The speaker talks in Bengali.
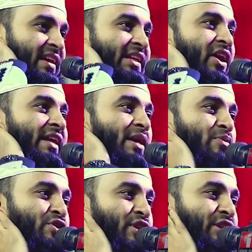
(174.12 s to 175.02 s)
হৃদয়টা
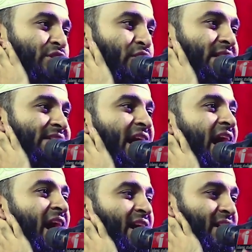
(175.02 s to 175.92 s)
প্রশান্ত হয়ে
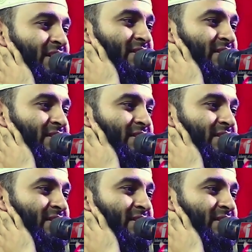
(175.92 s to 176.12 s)
যায়